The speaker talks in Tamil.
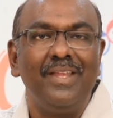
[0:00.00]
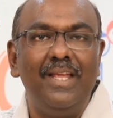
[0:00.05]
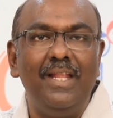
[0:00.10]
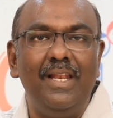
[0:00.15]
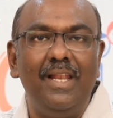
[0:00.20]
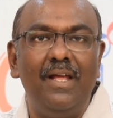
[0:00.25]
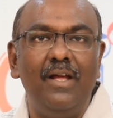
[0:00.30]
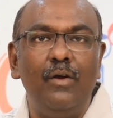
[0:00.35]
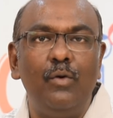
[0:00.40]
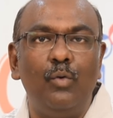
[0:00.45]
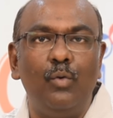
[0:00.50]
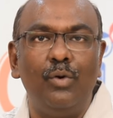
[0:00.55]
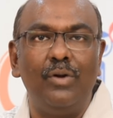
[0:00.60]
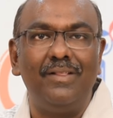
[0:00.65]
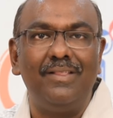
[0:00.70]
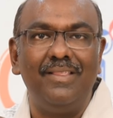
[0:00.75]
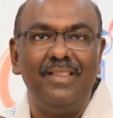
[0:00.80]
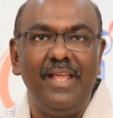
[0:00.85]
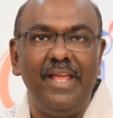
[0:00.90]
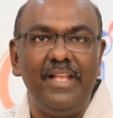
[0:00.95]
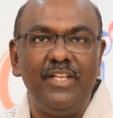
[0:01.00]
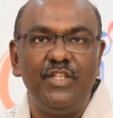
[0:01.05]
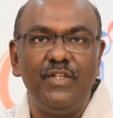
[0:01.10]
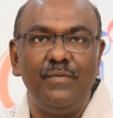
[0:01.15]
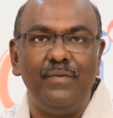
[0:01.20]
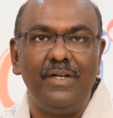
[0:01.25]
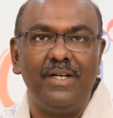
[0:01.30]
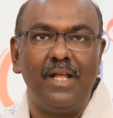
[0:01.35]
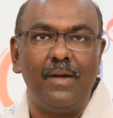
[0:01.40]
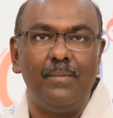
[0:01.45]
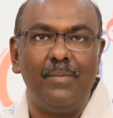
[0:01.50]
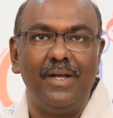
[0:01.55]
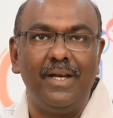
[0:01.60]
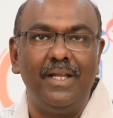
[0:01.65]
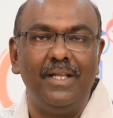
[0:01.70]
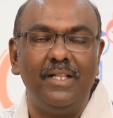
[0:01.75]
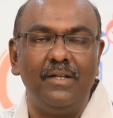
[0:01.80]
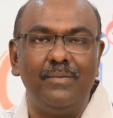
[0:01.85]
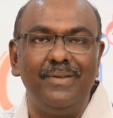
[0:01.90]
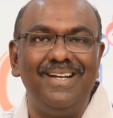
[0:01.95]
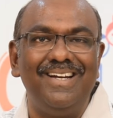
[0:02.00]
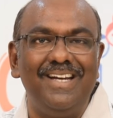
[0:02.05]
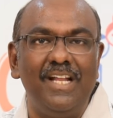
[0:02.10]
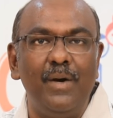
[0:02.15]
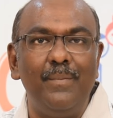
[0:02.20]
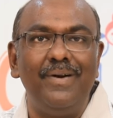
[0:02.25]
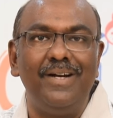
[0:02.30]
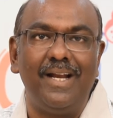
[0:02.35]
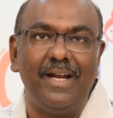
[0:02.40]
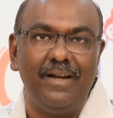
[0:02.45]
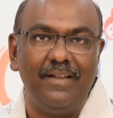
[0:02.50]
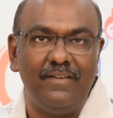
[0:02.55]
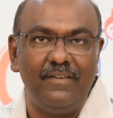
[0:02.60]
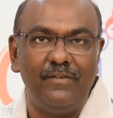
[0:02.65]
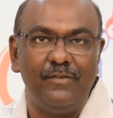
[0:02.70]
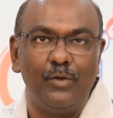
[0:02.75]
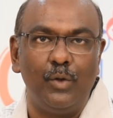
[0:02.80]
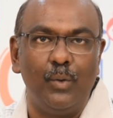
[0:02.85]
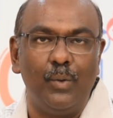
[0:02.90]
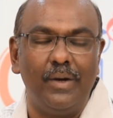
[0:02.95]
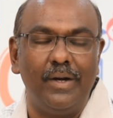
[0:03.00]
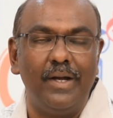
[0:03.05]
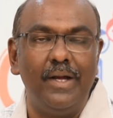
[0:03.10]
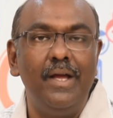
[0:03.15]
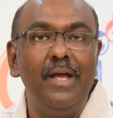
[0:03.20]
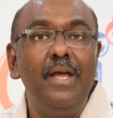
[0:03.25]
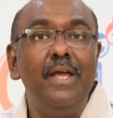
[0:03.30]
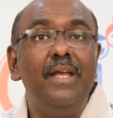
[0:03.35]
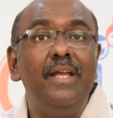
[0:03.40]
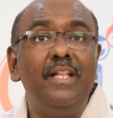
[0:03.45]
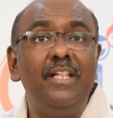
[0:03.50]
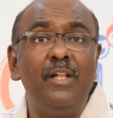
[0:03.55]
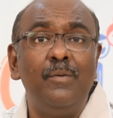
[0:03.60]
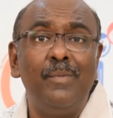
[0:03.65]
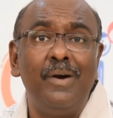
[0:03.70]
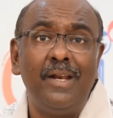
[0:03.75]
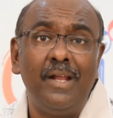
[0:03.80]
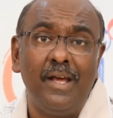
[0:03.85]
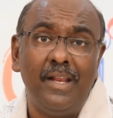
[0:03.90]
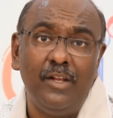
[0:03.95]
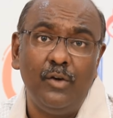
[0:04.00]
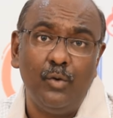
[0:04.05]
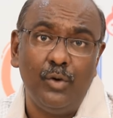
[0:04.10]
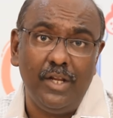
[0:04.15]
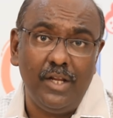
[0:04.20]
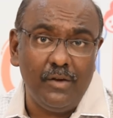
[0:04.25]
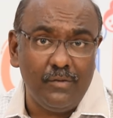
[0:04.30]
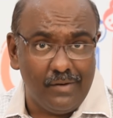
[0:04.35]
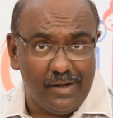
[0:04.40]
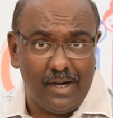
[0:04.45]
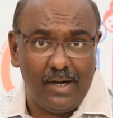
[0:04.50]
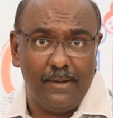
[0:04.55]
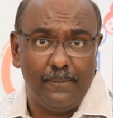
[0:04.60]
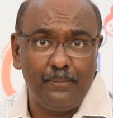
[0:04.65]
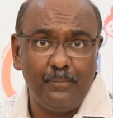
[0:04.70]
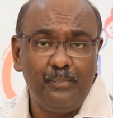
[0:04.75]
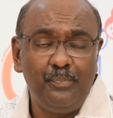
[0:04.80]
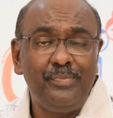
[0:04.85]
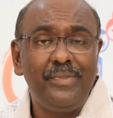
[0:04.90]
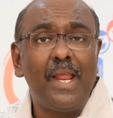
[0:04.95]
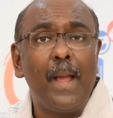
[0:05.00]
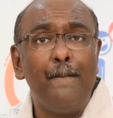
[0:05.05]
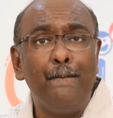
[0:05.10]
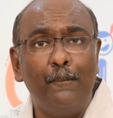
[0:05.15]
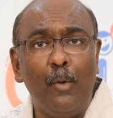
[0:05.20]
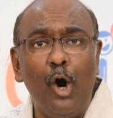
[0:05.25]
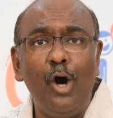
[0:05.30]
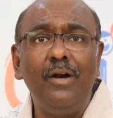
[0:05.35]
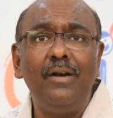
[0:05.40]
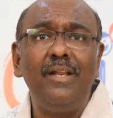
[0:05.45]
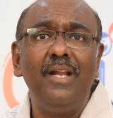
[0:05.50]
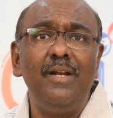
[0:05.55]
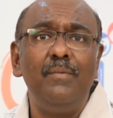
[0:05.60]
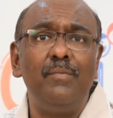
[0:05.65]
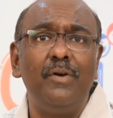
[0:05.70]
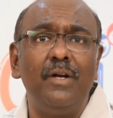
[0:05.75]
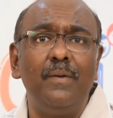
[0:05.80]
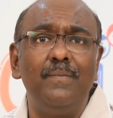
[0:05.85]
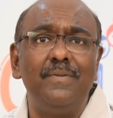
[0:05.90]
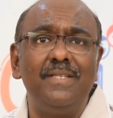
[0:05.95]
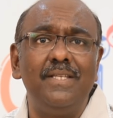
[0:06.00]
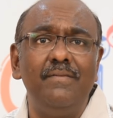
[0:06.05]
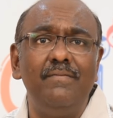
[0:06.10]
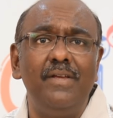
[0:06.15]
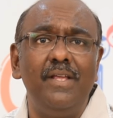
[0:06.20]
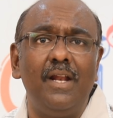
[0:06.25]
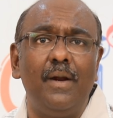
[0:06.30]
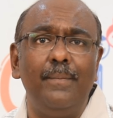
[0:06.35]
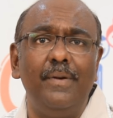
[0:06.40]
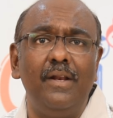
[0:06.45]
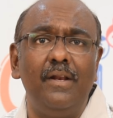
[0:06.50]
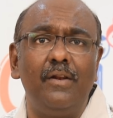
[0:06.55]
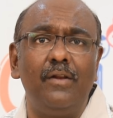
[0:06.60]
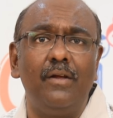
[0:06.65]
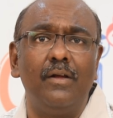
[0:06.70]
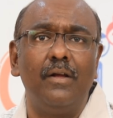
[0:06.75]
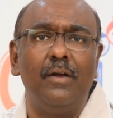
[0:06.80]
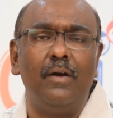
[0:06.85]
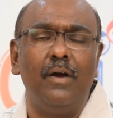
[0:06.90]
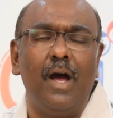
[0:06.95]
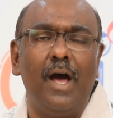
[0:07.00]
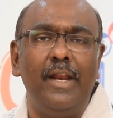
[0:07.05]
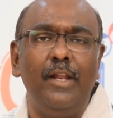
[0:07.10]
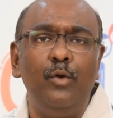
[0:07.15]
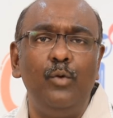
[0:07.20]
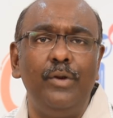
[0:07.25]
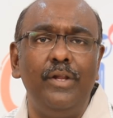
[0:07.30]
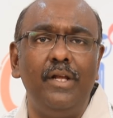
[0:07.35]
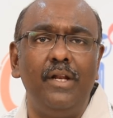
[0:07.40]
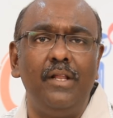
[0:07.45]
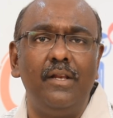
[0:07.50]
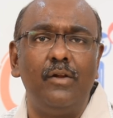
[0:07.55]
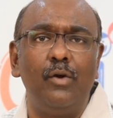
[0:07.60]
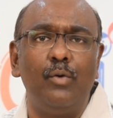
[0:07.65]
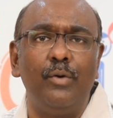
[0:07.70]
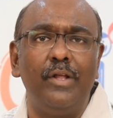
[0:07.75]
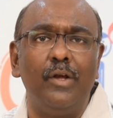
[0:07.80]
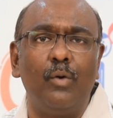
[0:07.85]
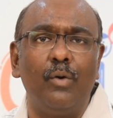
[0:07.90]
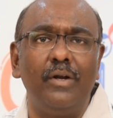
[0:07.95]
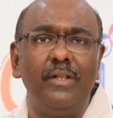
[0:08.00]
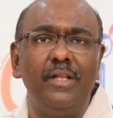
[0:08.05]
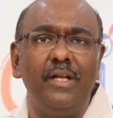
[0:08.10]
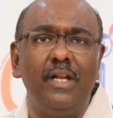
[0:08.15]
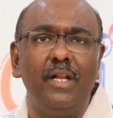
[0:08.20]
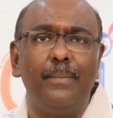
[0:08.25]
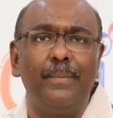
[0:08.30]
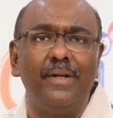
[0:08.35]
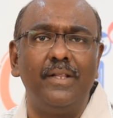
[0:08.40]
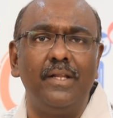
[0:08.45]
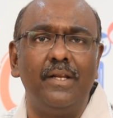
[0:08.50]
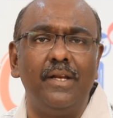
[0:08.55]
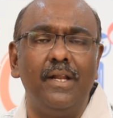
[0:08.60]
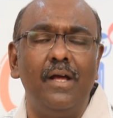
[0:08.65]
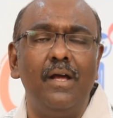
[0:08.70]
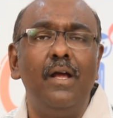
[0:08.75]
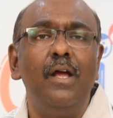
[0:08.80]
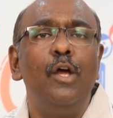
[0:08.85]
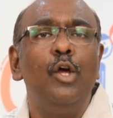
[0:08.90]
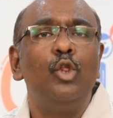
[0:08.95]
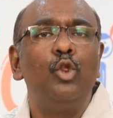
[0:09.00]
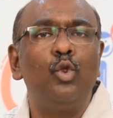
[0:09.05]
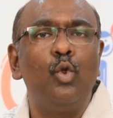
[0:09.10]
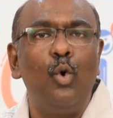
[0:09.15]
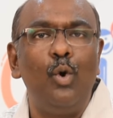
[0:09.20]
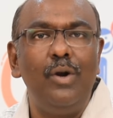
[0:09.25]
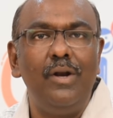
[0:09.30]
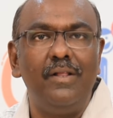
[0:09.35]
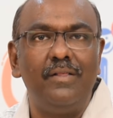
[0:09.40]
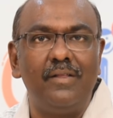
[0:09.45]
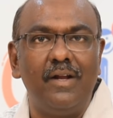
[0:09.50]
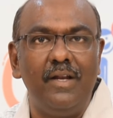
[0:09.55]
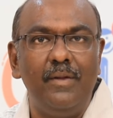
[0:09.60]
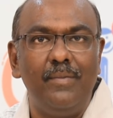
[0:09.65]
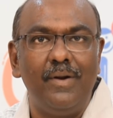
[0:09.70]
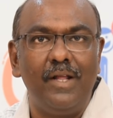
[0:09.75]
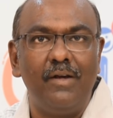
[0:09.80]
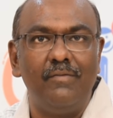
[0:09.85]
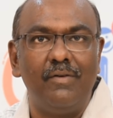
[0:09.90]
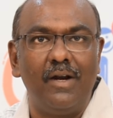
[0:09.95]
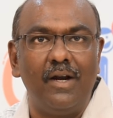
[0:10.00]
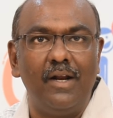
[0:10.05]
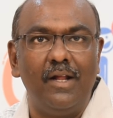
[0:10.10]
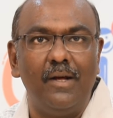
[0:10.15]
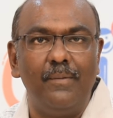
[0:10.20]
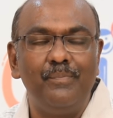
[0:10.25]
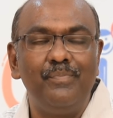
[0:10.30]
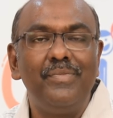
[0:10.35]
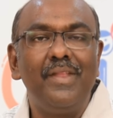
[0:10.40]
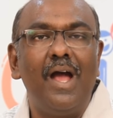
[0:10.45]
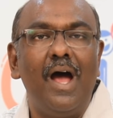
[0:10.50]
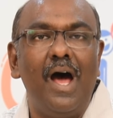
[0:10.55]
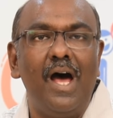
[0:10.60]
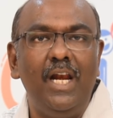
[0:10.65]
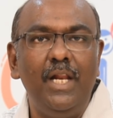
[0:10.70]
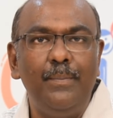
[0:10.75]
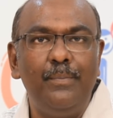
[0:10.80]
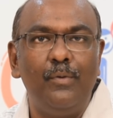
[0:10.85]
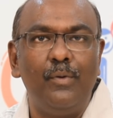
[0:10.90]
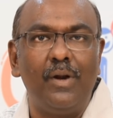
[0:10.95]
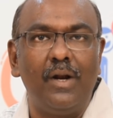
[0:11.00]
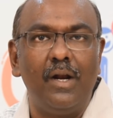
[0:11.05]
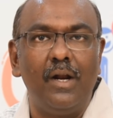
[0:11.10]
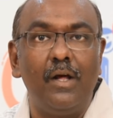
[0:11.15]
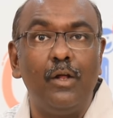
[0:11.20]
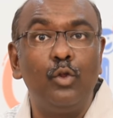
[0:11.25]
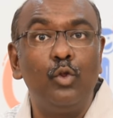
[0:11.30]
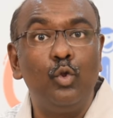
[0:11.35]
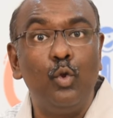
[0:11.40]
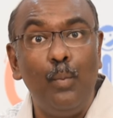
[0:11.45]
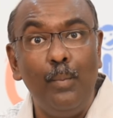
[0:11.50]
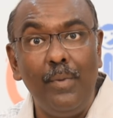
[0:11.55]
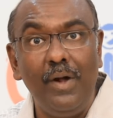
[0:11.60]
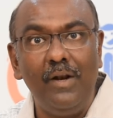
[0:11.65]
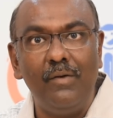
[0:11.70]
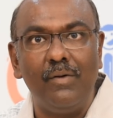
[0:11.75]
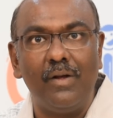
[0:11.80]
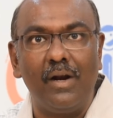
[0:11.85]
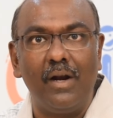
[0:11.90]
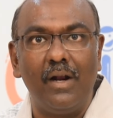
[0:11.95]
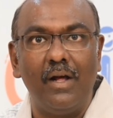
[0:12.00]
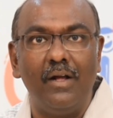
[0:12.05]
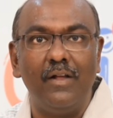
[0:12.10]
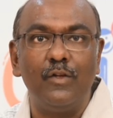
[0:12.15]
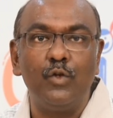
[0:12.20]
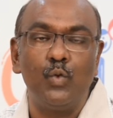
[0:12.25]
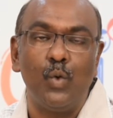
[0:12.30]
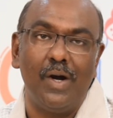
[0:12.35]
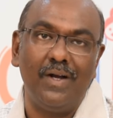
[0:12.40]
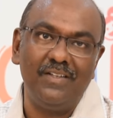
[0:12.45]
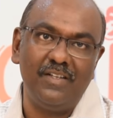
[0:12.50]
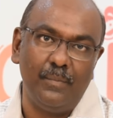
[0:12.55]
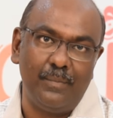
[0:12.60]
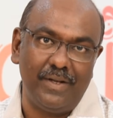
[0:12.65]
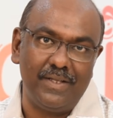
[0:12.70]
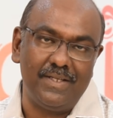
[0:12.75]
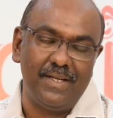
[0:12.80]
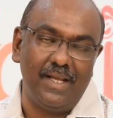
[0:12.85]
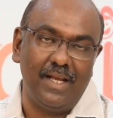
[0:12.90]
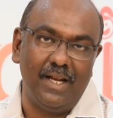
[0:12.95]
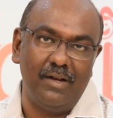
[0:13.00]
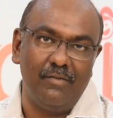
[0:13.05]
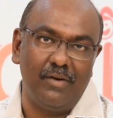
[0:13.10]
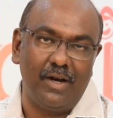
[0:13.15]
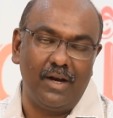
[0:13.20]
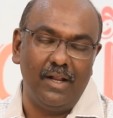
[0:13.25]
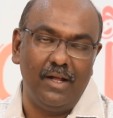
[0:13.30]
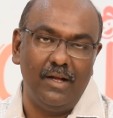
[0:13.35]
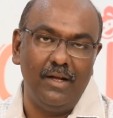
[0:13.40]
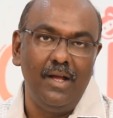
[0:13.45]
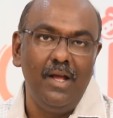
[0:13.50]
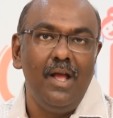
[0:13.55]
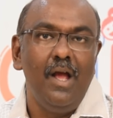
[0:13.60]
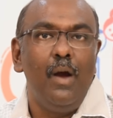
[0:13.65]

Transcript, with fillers: இல்லை ஒரு தேய்ச்சி விட்ட மாதிரி இதுக்கு பேர் டெர்மடைட்டிஸ்ன்னு சொல்லுவாங்க இந்த மாதிரி அறிகுறியே வரலாம் மாட்ரேட் மற்றும் சிவியர் அப்படின்ற அறிகுறிகள் இருக்கக்கூடிய குழந்தைகளுக்கு பார்த்திங்கன்னா தோலில் தடிமனாக வரலாம் அரிப்பு வரலாம் தும்மல் வரலாம் சுவாச பிரச்சனைகள் வரலாம்